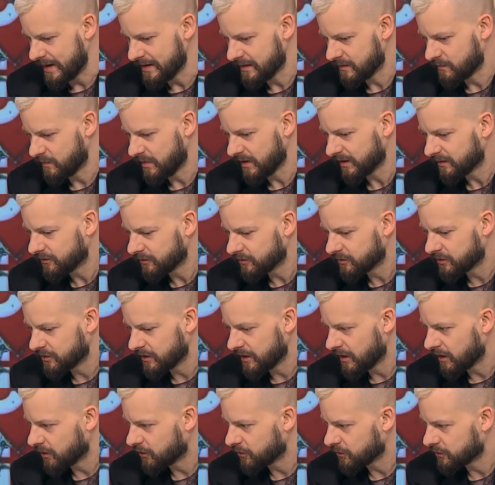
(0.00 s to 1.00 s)
punk bardzo
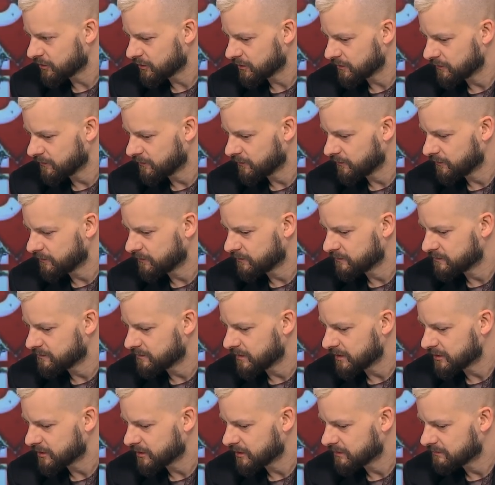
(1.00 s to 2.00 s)
się jakoś,
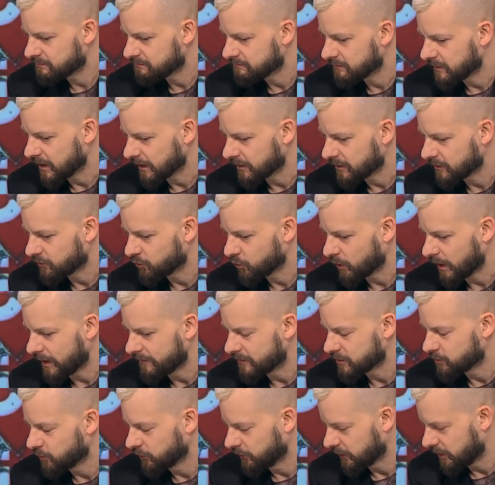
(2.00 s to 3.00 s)
znaczy, jak
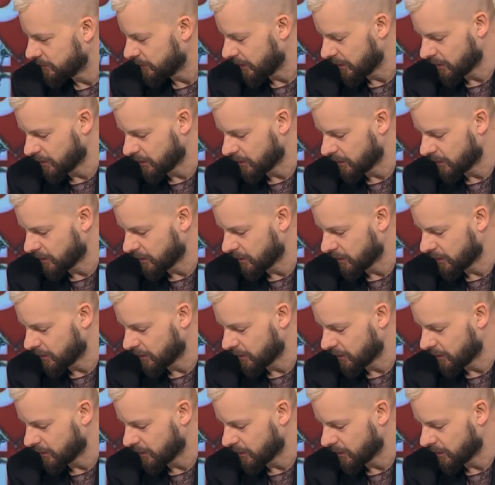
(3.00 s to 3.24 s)
słuchałem wiesz, muzyki